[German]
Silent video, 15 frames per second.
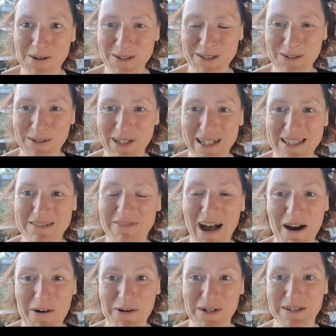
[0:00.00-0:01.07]
aus und es
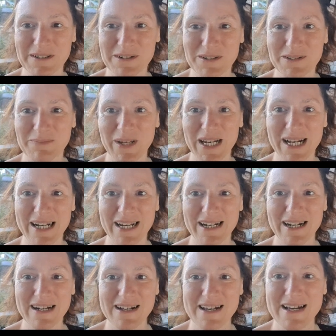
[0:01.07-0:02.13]
war auch genauso mega
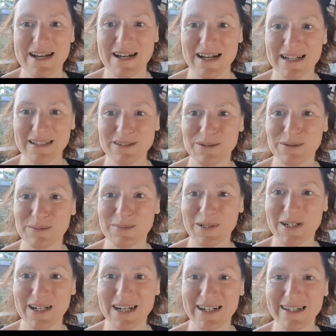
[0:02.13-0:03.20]
lecker. Also
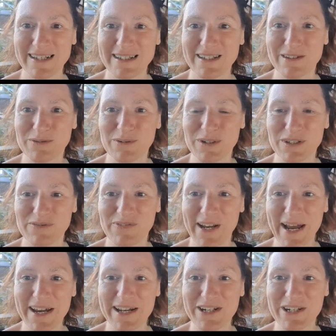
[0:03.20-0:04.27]
Burger, richtig gutes
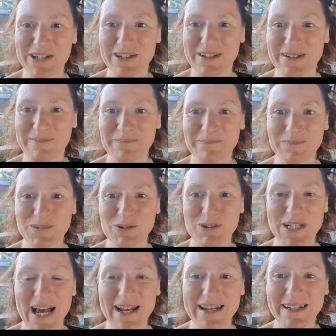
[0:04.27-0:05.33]
Fleisch, ähm,
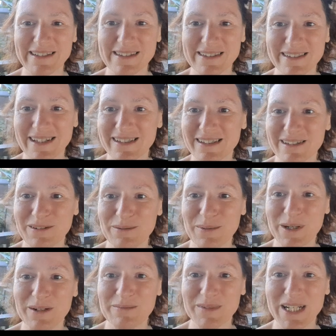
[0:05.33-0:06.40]
total leckeres Dressing
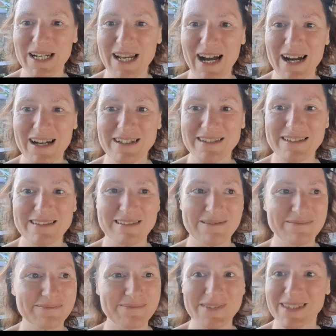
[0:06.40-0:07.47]
über dem Salat,
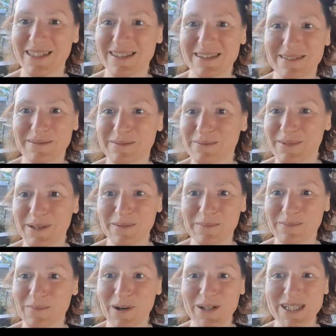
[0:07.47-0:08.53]
ähm, diese
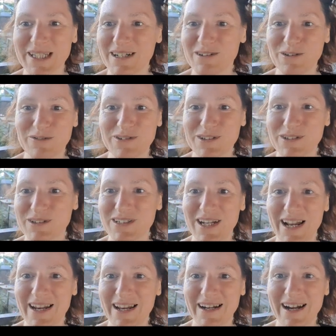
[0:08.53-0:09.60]
ähm, Restkartoffeln
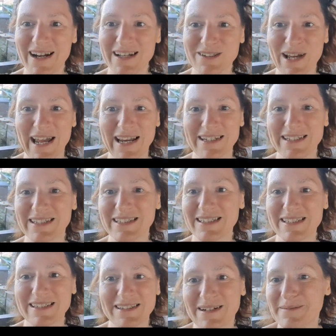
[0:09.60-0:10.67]
total lecker. Also
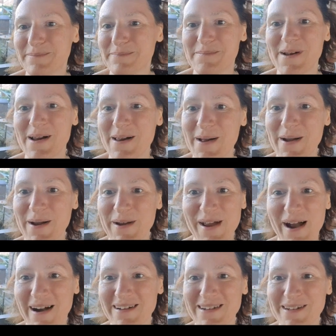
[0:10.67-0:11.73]
eigentlich, ähm,
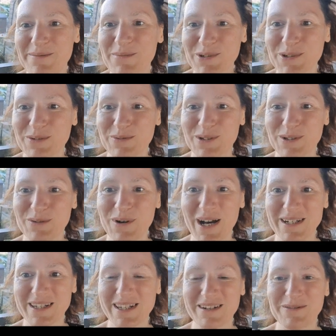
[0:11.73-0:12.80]
ja, Limo sowieso,
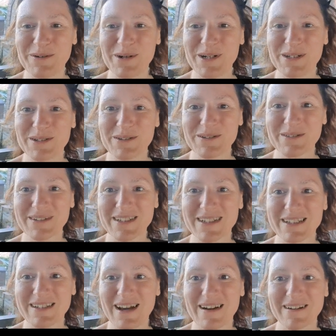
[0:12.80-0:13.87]
hatte ich ja vorher schon
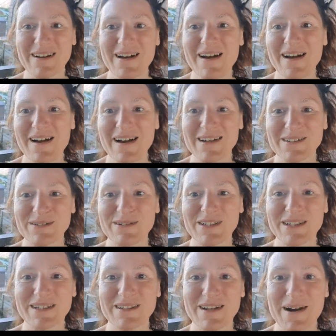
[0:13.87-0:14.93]
gesagt. Also
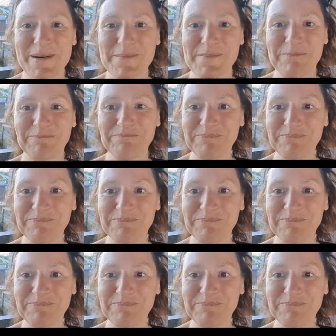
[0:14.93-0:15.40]
das ähm,